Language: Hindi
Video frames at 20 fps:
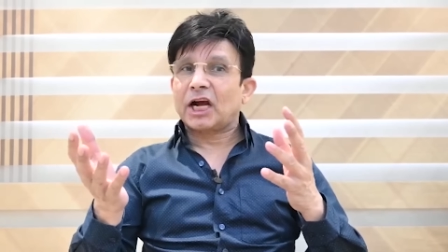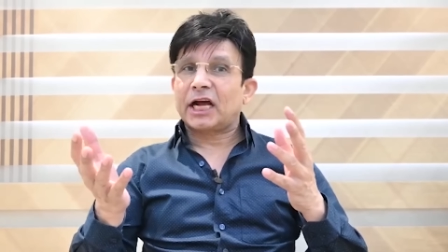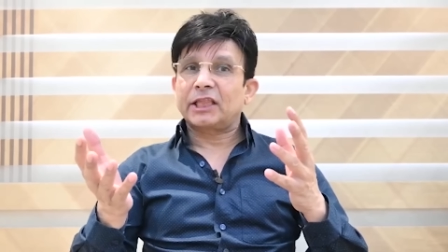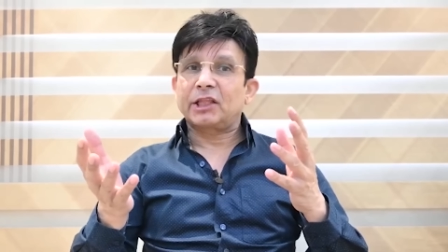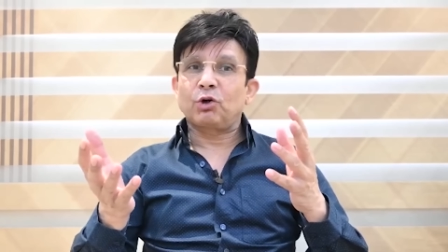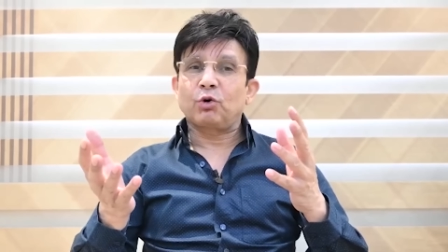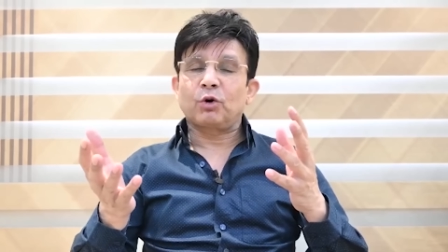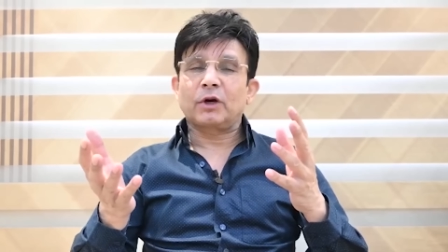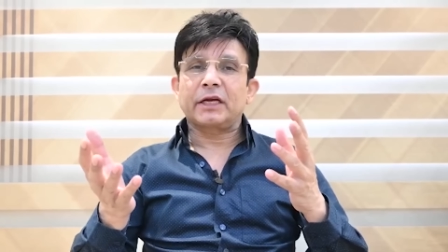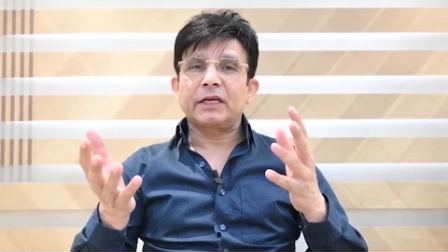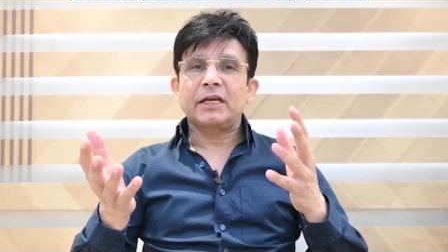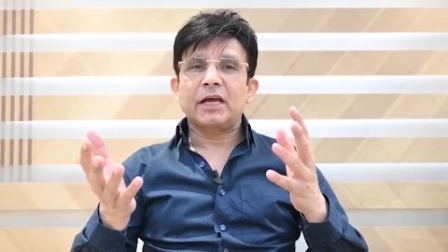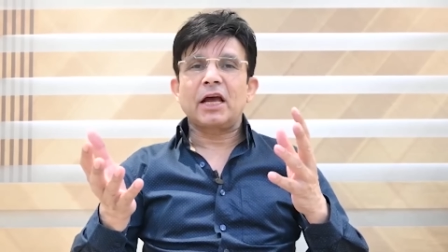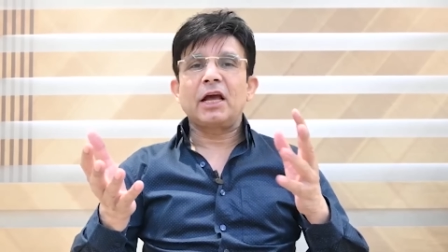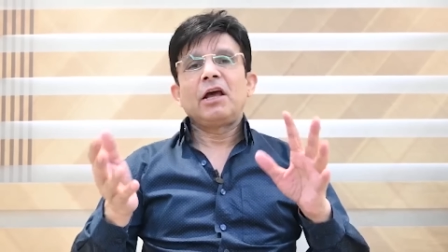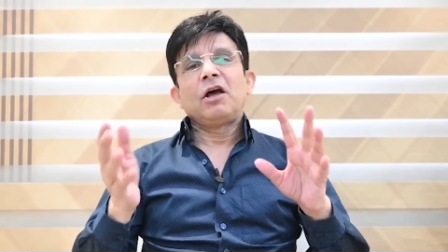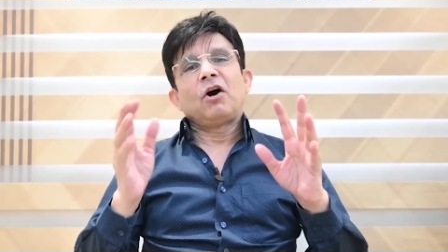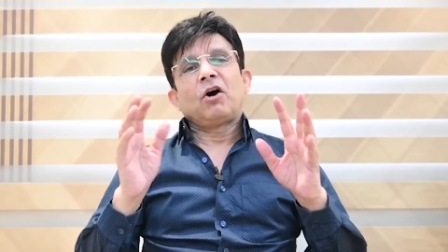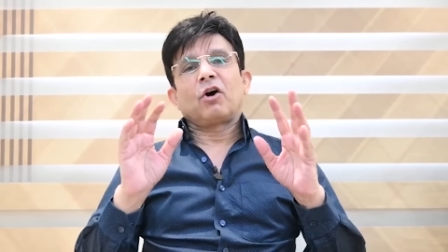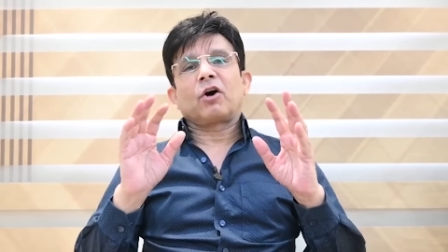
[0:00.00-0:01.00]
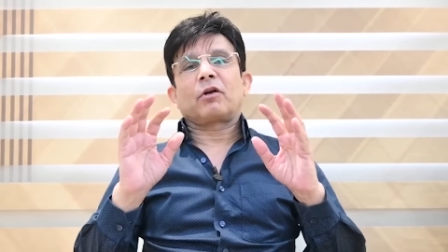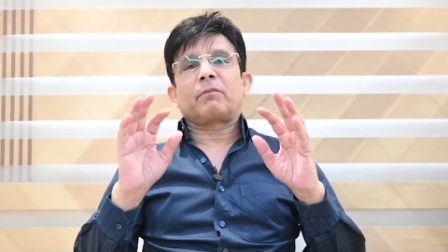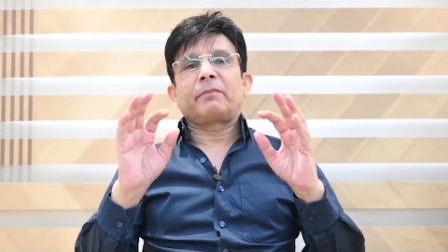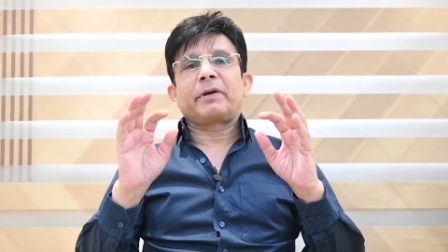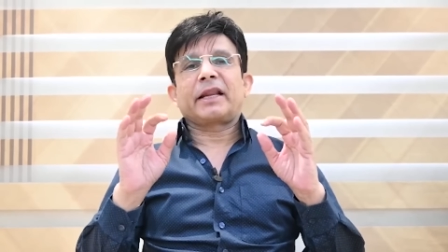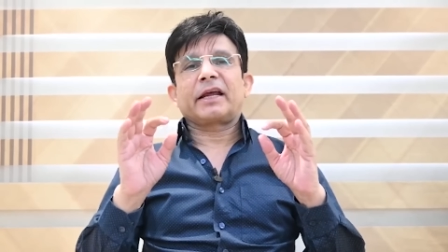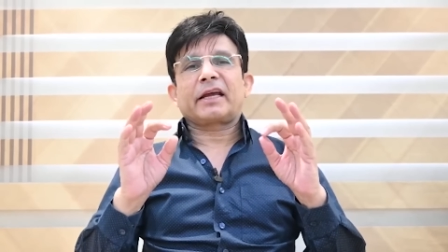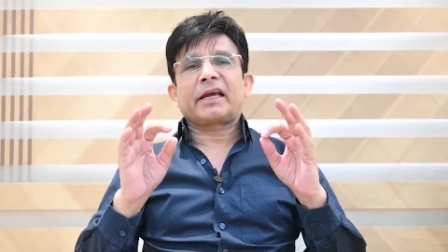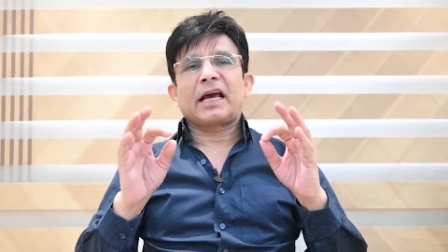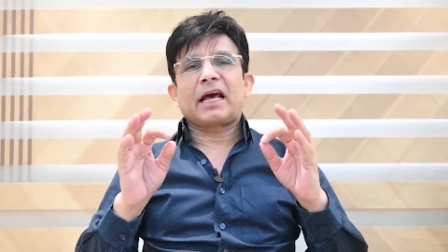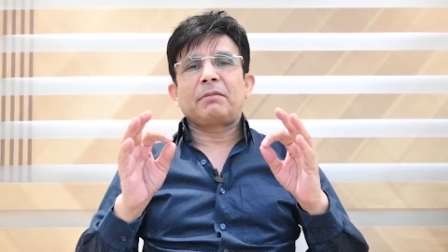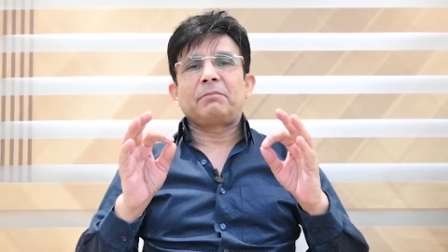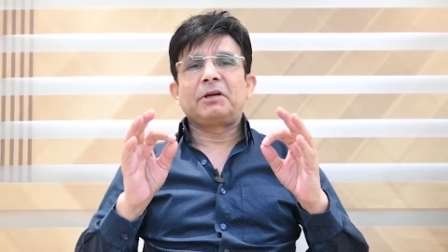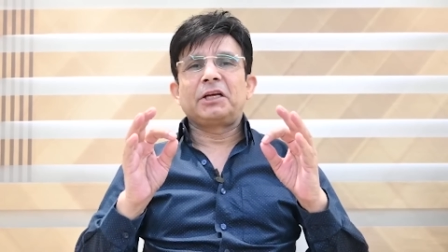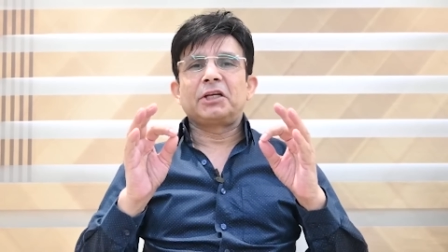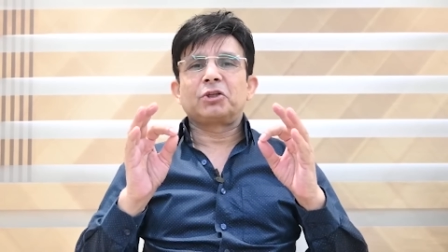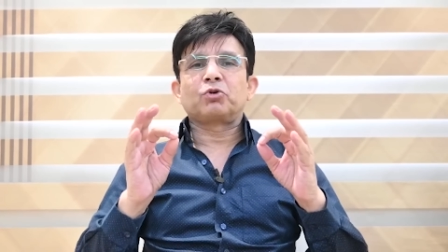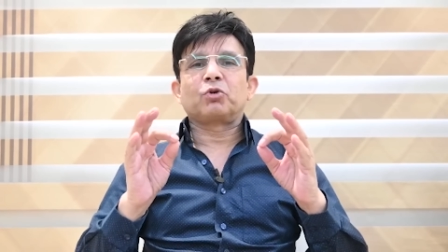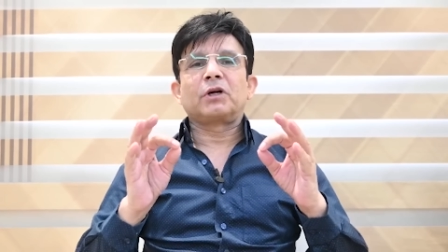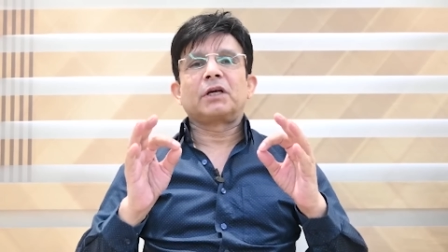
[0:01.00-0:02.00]
शादी हो गई है और मेरे ख्याल में
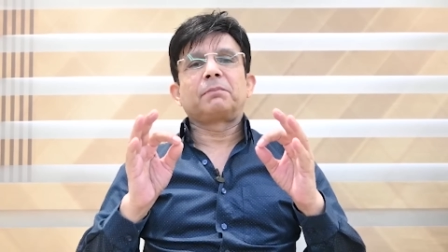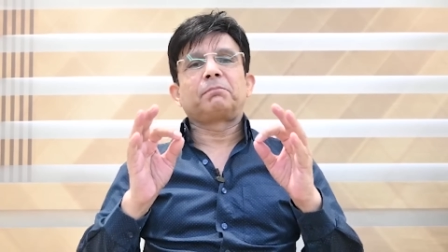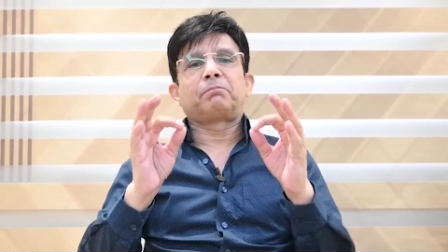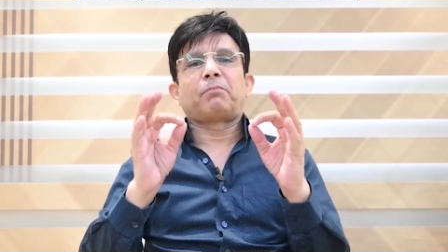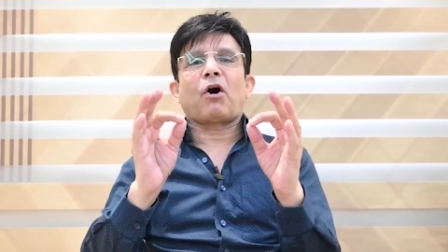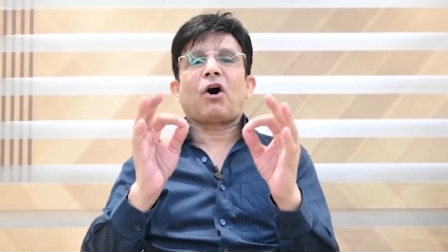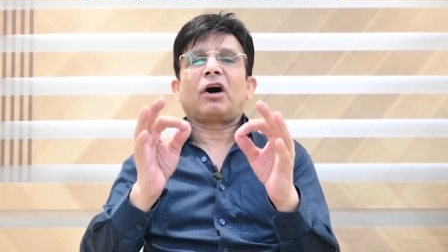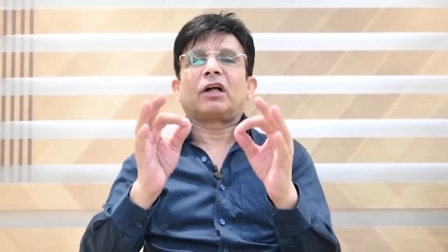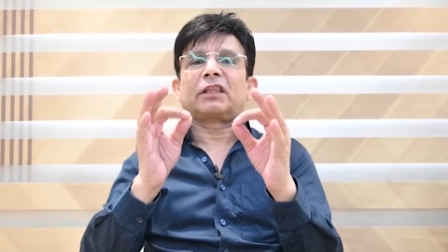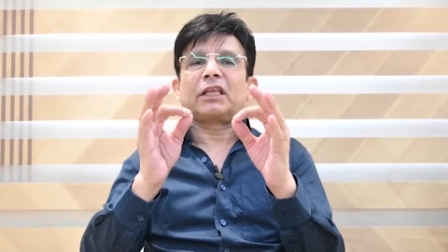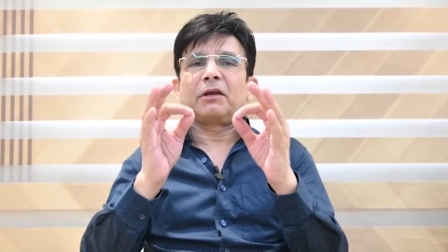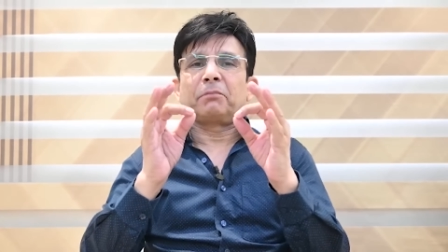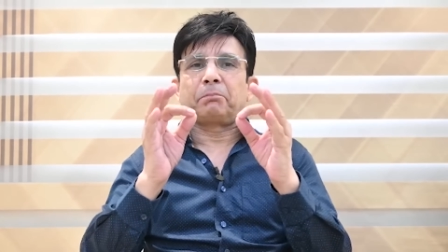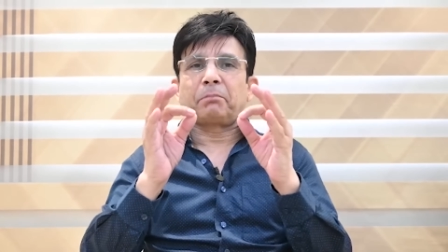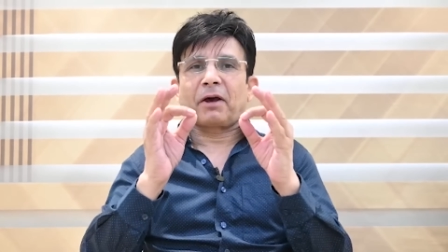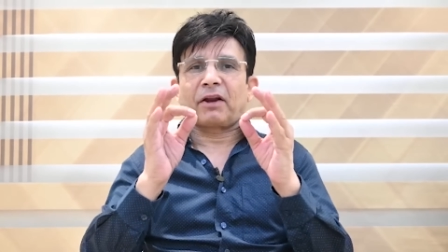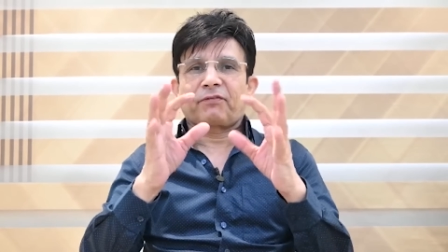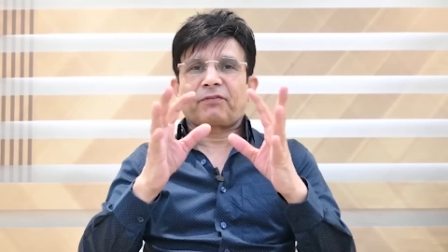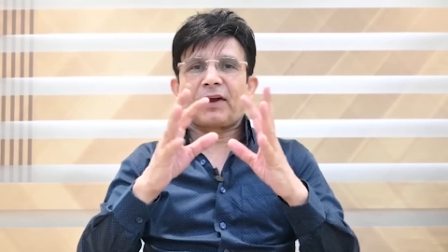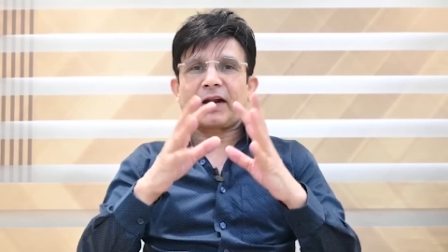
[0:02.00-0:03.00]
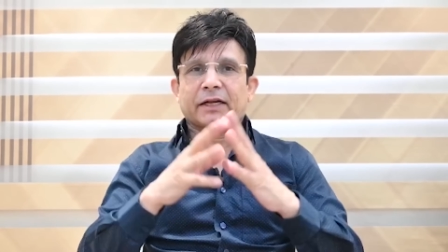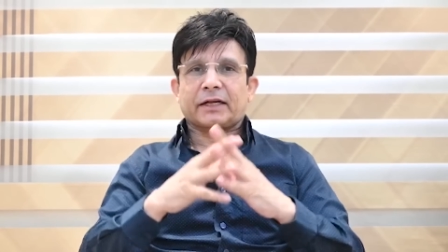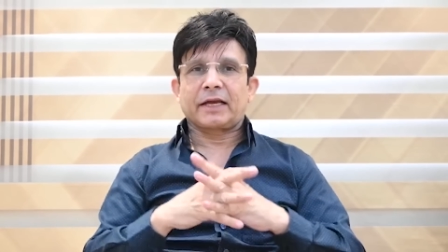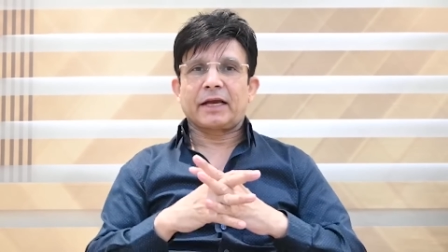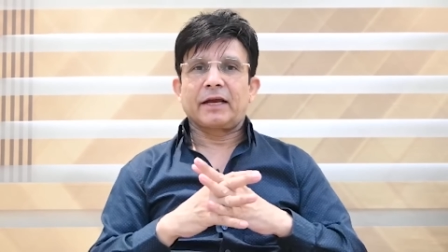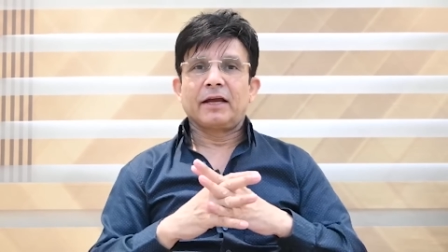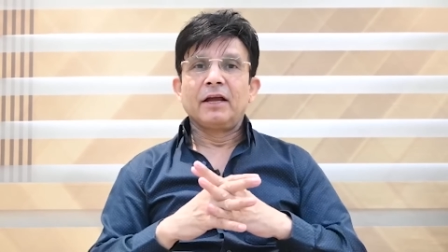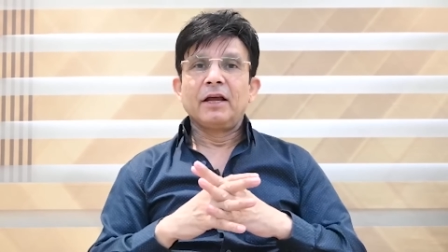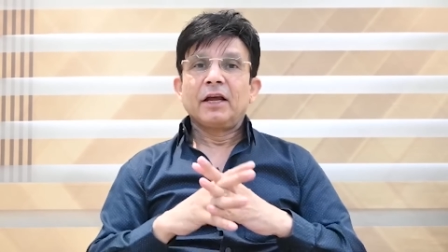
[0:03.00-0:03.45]
ये जोड़ी बहुत ही परफेक्ट है